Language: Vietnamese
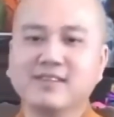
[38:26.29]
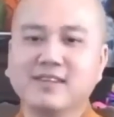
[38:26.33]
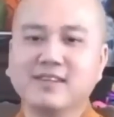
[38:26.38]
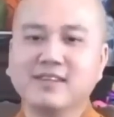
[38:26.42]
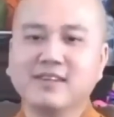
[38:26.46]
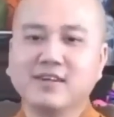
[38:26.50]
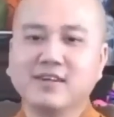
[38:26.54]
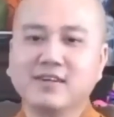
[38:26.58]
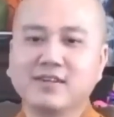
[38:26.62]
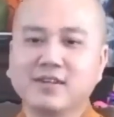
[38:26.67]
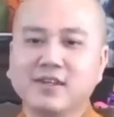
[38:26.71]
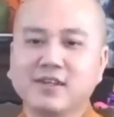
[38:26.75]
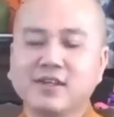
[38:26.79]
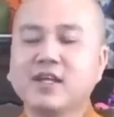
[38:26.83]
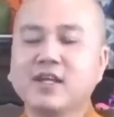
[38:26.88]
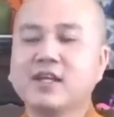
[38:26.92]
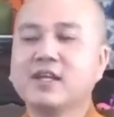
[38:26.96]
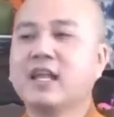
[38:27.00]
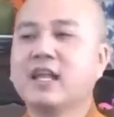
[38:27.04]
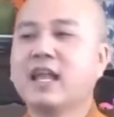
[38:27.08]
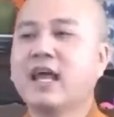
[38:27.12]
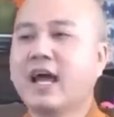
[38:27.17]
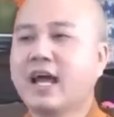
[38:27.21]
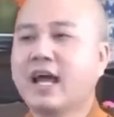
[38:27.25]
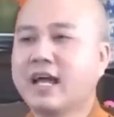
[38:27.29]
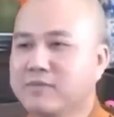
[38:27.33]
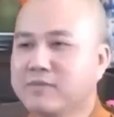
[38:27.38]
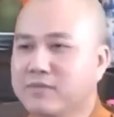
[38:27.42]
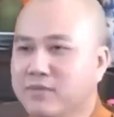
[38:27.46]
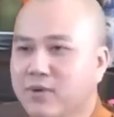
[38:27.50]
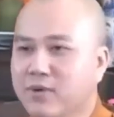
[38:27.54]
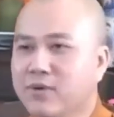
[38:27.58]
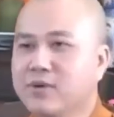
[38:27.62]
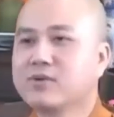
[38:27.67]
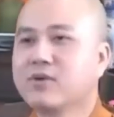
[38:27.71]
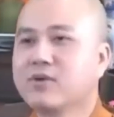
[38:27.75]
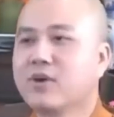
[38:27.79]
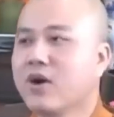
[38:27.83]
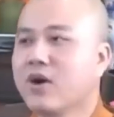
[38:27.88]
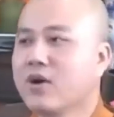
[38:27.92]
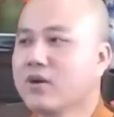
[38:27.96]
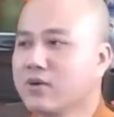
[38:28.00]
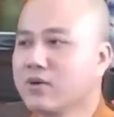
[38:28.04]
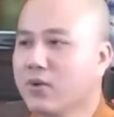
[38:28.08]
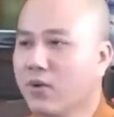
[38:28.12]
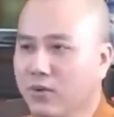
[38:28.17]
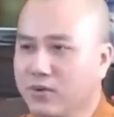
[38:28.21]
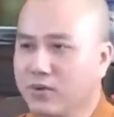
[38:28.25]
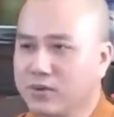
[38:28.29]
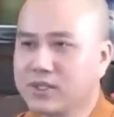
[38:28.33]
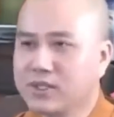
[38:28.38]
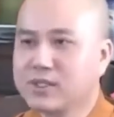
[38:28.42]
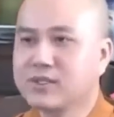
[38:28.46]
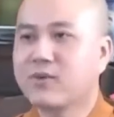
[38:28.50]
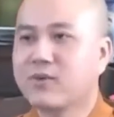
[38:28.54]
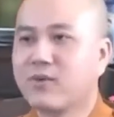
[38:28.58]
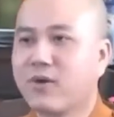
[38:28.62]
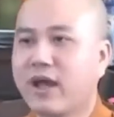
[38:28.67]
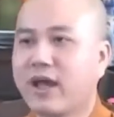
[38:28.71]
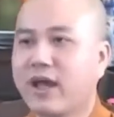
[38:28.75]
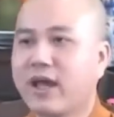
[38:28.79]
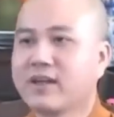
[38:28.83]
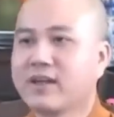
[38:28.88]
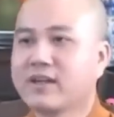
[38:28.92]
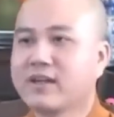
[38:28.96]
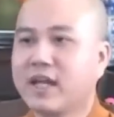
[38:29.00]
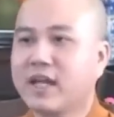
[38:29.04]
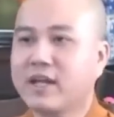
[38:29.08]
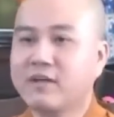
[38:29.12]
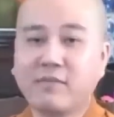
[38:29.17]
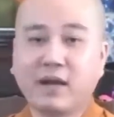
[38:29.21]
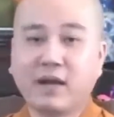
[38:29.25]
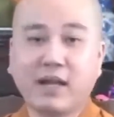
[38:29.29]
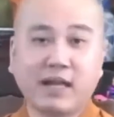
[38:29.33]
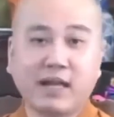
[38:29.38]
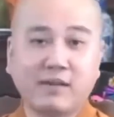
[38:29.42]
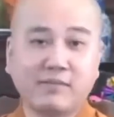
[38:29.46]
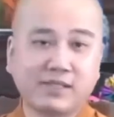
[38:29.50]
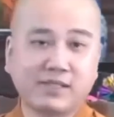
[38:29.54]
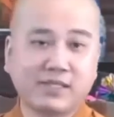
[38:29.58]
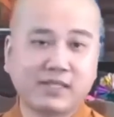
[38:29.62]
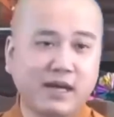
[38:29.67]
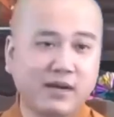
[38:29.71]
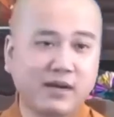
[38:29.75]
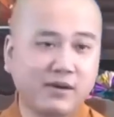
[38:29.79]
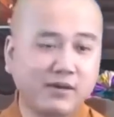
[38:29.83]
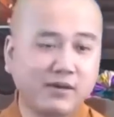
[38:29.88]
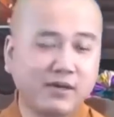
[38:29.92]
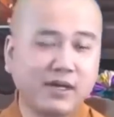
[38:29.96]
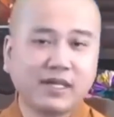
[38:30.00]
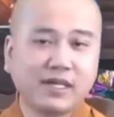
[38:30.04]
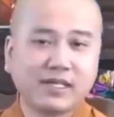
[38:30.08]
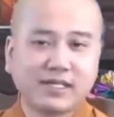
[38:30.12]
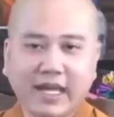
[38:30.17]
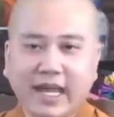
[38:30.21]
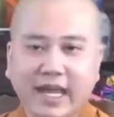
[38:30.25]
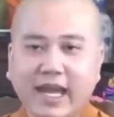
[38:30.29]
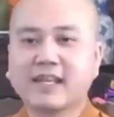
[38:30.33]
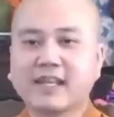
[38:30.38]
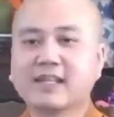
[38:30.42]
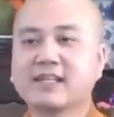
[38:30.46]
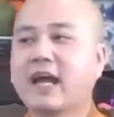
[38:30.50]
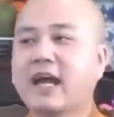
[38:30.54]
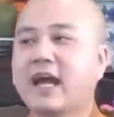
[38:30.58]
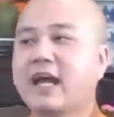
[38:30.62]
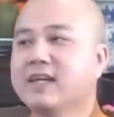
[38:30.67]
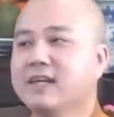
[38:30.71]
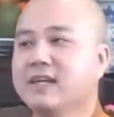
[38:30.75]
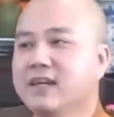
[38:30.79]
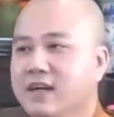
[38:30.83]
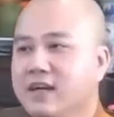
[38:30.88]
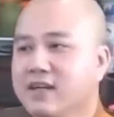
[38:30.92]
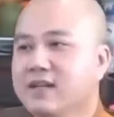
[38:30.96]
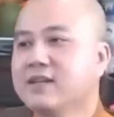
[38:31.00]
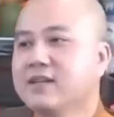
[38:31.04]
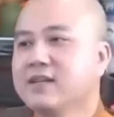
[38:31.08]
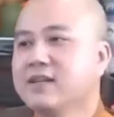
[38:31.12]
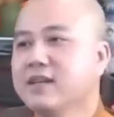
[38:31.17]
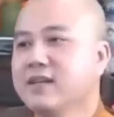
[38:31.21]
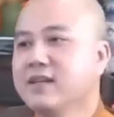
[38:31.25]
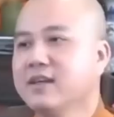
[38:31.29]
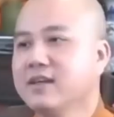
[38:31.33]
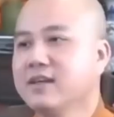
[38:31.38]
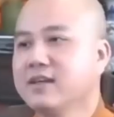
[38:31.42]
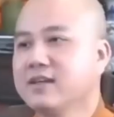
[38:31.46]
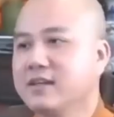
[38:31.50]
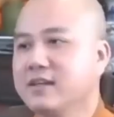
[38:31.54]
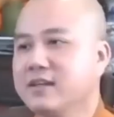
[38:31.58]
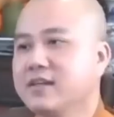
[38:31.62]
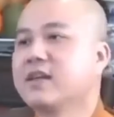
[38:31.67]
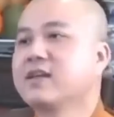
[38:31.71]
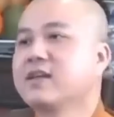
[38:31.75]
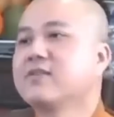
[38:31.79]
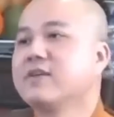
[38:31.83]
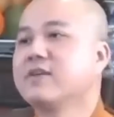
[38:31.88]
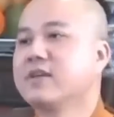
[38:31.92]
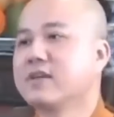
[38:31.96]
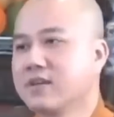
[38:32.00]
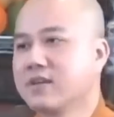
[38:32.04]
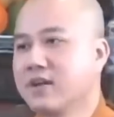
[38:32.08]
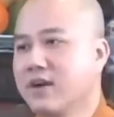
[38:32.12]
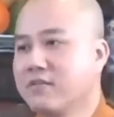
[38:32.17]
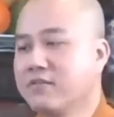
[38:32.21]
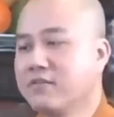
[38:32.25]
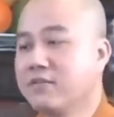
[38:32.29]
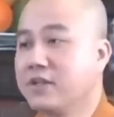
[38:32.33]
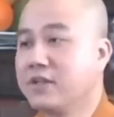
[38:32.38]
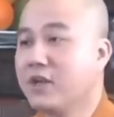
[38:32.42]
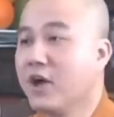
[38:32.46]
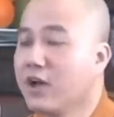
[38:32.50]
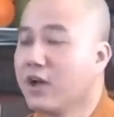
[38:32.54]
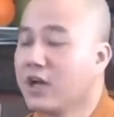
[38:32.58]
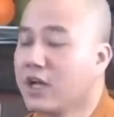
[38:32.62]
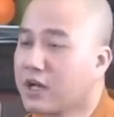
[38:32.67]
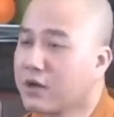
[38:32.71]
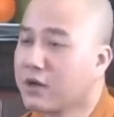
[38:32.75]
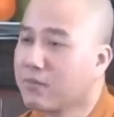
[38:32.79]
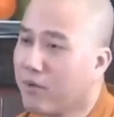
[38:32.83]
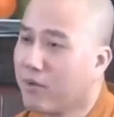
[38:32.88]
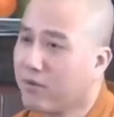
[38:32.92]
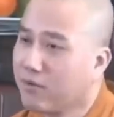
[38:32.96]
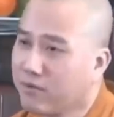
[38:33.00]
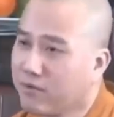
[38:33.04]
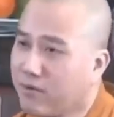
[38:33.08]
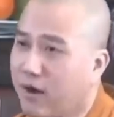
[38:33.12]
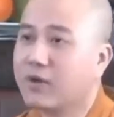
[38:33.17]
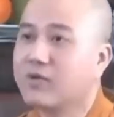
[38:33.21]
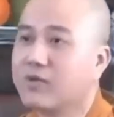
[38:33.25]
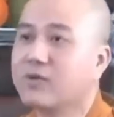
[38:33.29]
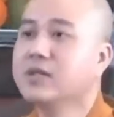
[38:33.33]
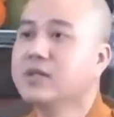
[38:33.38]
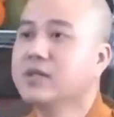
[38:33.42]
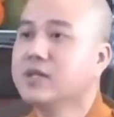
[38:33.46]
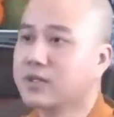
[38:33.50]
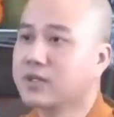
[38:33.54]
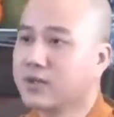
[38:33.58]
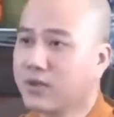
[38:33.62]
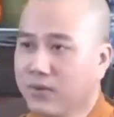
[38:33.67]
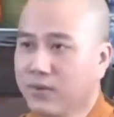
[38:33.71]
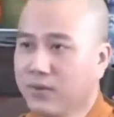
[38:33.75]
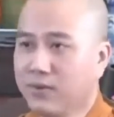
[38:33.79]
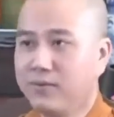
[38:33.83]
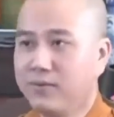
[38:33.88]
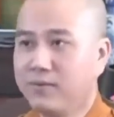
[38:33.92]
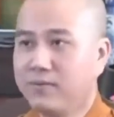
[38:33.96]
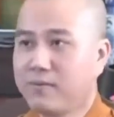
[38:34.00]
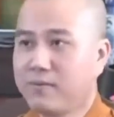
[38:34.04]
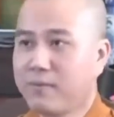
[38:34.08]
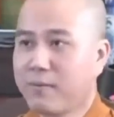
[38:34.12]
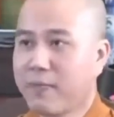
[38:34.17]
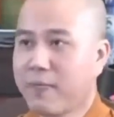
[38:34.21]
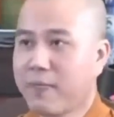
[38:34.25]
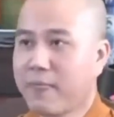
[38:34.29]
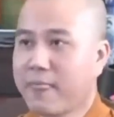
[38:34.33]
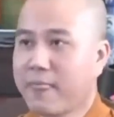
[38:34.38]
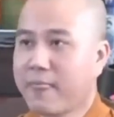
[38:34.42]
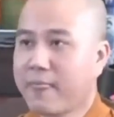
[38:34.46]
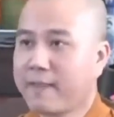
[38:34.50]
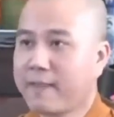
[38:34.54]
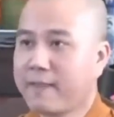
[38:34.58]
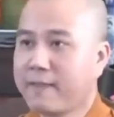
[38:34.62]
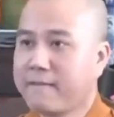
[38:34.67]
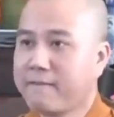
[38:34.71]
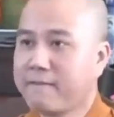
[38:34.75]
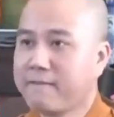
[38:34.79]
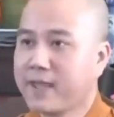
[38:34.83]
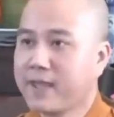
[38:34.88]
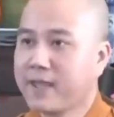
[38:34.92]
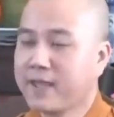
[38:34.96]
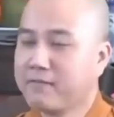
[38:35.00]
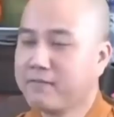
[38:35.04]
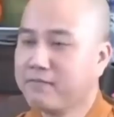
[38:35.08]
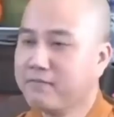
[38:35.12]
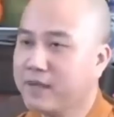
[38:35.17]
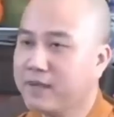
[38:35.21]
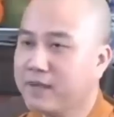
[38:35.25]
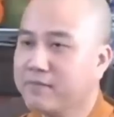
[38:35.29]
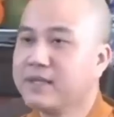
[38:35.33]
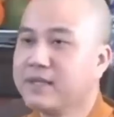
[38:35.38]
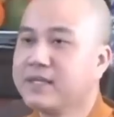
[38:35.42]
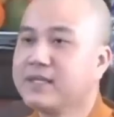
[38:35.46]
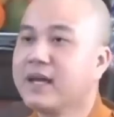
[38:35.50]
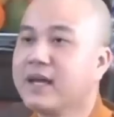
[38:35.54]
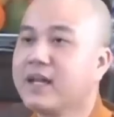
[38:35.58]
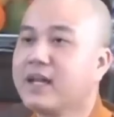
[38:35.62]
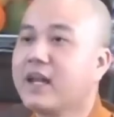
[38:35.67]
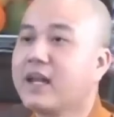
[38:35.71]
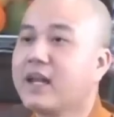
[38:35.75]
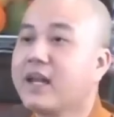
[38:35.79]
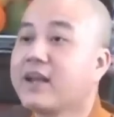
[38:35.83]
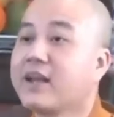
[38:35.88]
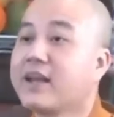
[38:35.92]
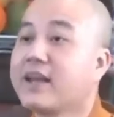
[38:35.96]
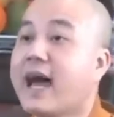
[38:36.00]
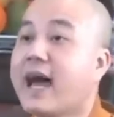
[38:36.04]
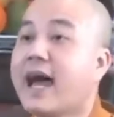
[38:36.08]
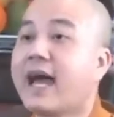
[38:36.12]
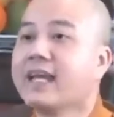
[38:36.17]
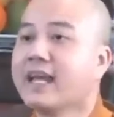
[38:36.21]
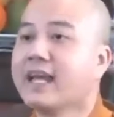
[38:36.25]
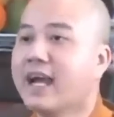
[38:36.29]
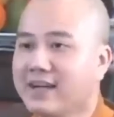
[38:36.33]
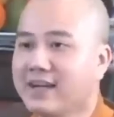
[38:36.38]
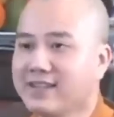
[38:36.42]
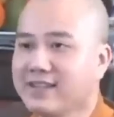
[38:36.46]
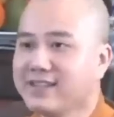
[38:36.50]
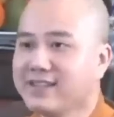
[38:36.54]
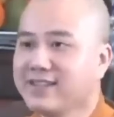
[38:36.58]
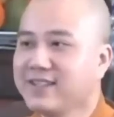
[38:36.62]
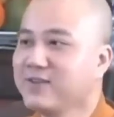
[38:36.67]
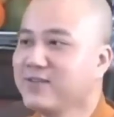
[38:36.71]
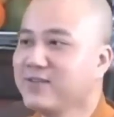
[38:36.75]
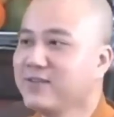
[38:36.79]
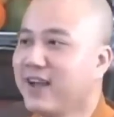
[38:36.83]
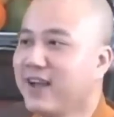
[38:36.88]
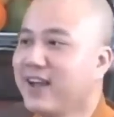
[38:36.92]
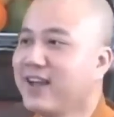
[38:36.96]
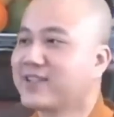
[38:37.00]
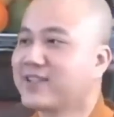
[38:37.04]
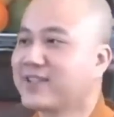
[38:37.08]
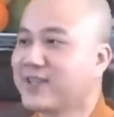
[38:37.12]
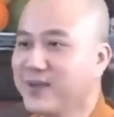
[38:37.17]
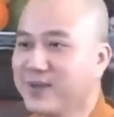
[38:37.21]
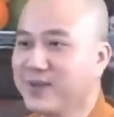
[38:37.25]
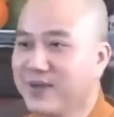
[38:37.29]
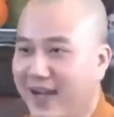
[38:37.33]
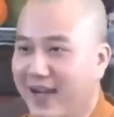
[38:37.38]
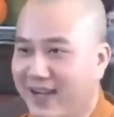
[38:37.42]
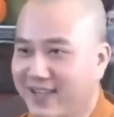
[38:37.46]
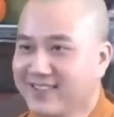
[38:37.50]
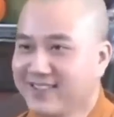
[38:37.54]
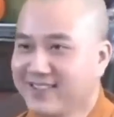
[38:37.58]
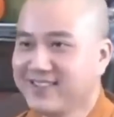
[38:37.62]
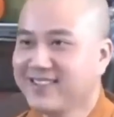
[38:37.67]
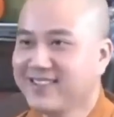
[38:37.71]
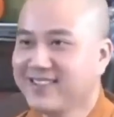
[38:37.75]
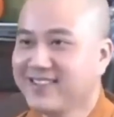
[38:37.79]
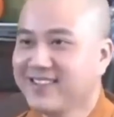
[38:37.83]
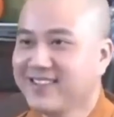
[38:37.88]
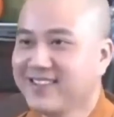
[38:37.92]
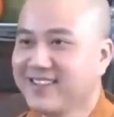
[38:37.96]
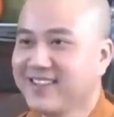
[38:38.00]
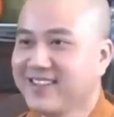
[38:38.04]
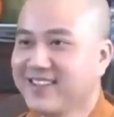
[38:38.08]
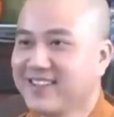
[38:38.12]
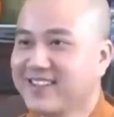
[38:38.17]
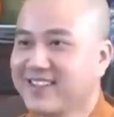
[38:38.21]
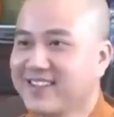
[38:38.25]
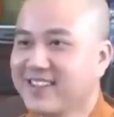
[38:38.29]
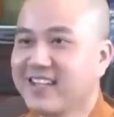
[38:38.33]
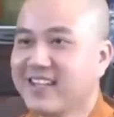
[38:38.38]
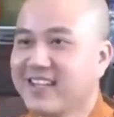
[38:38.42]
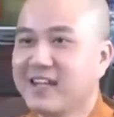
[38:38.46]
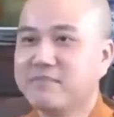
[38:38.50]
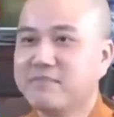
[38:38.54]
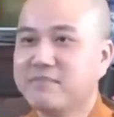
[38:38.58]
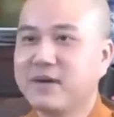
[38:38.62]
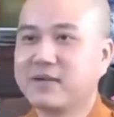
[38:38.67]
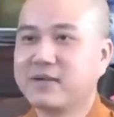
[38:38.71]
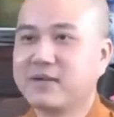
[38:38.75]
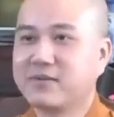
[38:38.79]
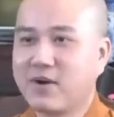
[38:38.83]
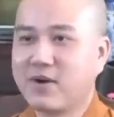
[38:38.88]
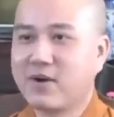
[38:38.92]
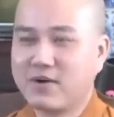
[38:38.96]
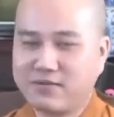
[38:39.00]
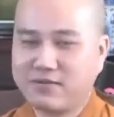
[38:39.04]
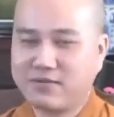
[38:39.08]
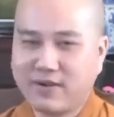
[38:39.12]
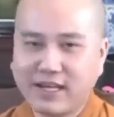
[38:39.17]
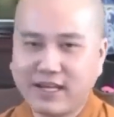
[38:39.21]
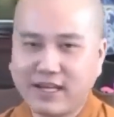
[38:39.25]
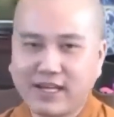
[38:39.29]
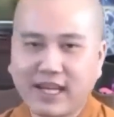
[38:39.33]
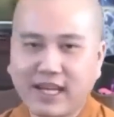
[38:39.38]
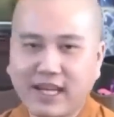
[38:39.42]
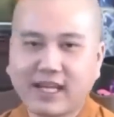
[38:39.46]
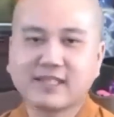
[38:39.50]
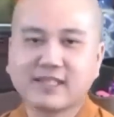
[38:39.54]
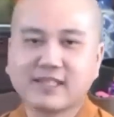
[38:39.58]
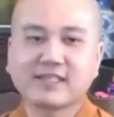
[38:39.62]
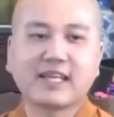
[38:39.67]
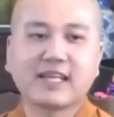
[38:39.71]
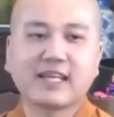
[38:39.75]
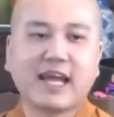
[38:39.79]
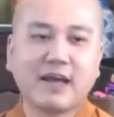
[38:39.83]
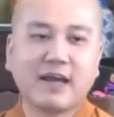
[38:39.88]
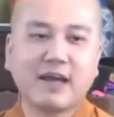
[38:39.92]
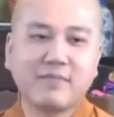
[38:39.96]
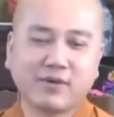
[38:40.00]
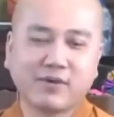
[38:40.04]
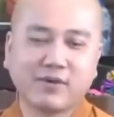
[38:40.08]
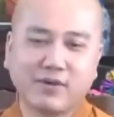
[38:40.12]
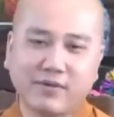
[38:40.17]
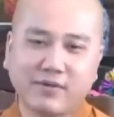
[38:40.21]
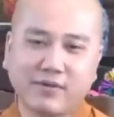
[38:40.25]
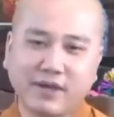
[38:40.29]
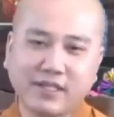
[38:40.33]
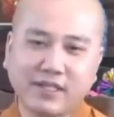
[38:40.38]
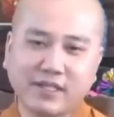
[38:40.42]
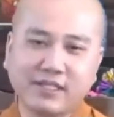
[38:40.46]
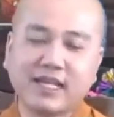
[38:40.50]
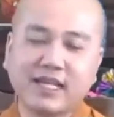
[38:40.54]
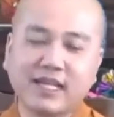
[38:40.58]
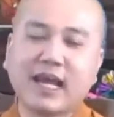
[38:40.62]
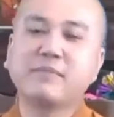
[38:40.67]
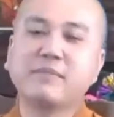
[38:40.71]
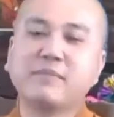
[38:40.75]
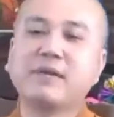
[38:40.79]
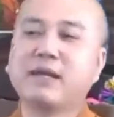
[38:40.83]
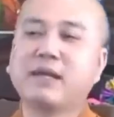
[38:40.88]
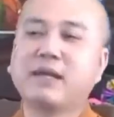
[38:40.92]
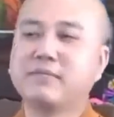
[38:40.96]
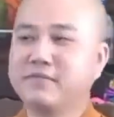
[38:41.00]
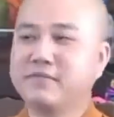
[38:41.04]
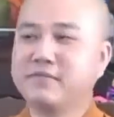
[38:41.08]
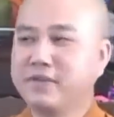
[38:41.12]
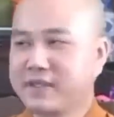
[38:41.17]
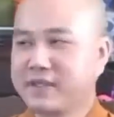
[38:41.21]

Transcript: cho nên lại muốn có đủ sức khỏe để mà làm sao trang trải hết những cái việc đó vì đó là cái bổn phận của người tu mình bây giờ là là đại ẩn chứ không phải là tiểu ẩn tức là mình còn phải lăn xả mình còn phải đi ra mình làm việc